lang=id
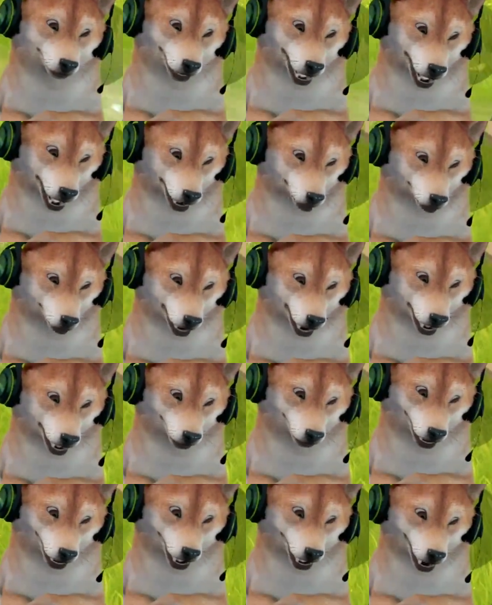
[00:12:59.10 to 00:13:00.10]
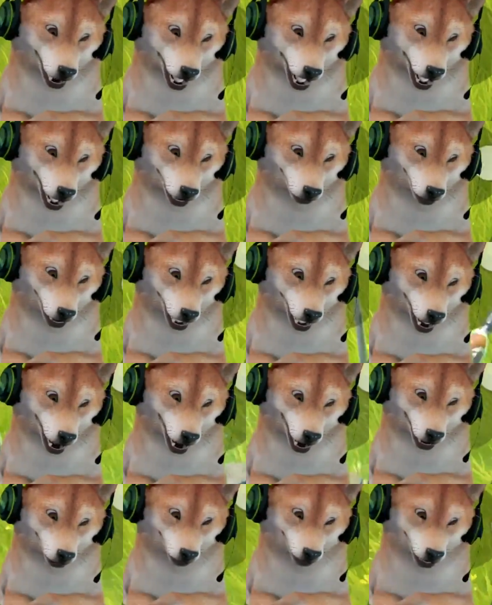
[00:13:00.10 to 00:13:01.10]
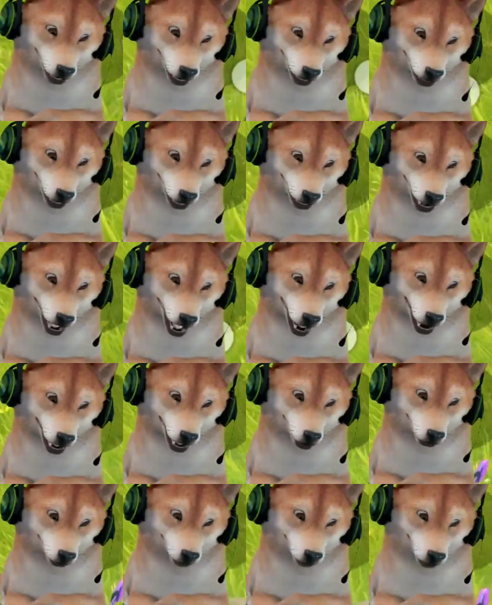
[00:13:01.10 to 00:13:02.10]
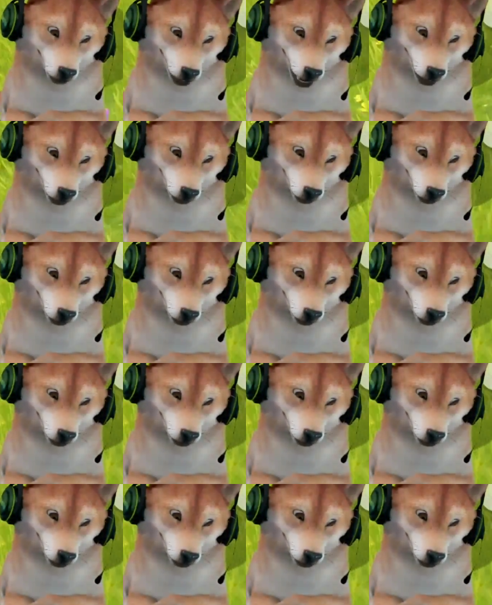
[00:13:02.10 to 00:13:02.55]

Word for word: kapokmu kapan oke okay, gue dapat hmm,